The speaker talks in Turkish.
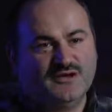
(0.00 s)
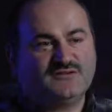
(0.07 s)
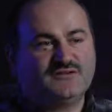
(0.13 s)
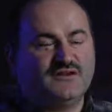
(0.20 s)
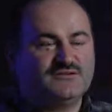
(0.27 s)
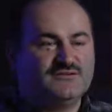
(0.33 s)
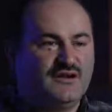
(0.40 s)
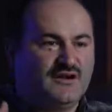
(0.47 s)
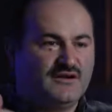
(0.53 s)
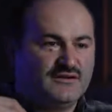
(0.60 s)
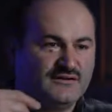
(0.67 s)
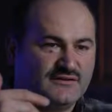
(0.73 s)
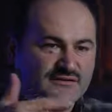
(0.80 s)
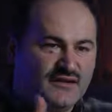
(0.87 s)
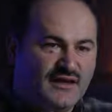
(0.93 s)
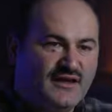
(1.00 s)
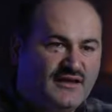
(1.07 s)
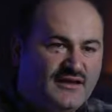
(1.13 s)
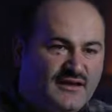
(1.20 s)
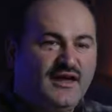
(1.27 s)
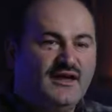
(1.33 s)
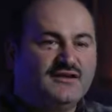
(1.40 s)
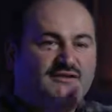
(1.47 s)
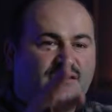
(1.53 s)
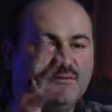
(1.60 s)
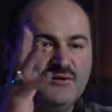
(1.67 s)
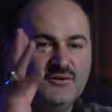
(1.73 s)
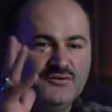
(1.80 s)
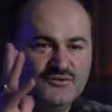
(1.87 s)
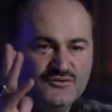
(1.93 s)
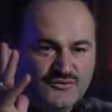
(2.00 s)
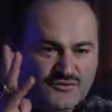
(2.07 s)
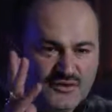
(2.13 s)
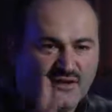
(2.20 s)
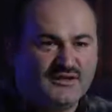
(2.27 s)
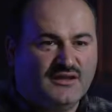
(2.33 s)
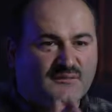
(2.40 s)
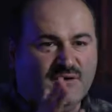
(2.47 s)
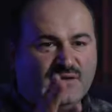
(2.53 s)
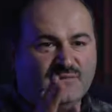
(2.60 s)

Başkası hakkında her zaman hüsnü zanla